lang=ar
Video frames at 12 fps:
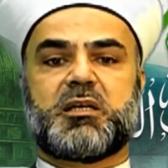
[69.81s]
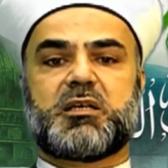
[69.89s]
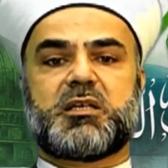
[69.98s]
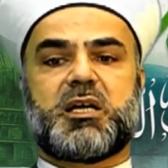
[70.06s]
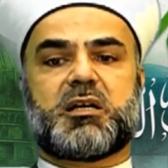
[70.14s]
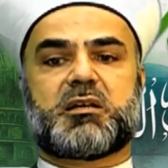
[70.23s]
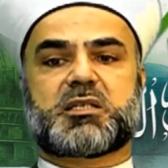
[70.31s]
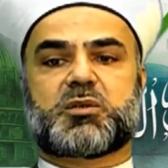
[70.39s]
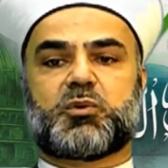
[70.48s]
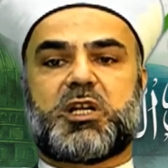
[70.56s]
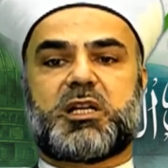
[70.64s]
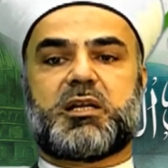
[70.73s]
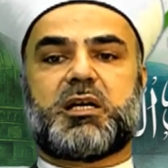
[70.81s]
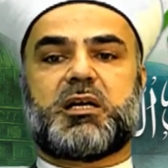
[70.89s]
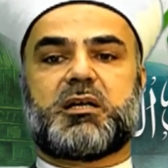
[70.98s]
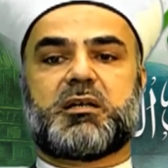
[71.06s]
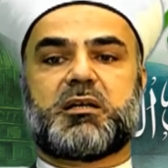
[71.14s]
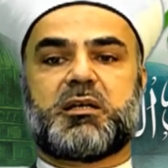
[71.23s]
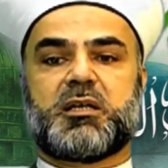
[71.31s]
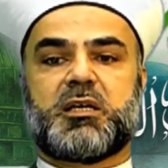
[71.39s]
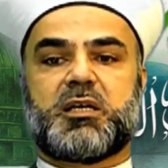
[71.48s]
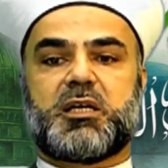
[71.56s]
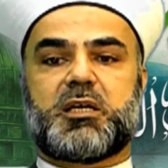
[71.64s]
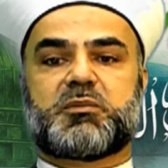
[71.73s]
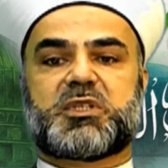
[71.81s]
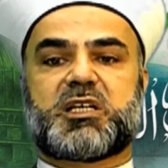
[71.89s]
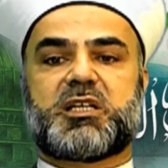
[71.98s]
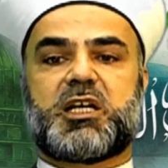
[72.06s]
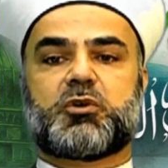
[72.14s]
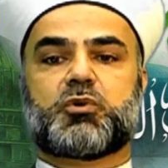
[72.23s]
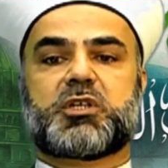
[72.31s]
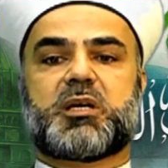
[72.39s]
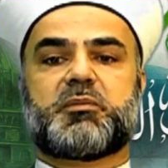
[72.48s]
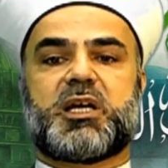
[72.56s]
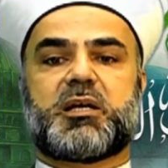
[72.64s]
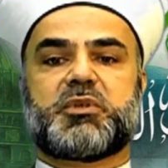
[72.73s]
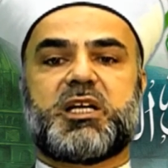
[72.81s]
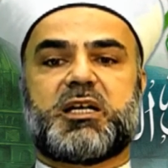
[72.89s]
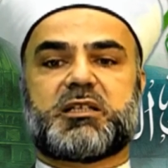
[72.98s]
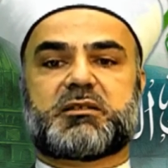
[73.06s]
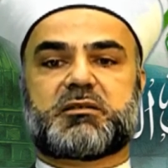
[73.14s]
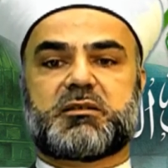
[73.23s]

يا رسول الله امتدحتك بأبيات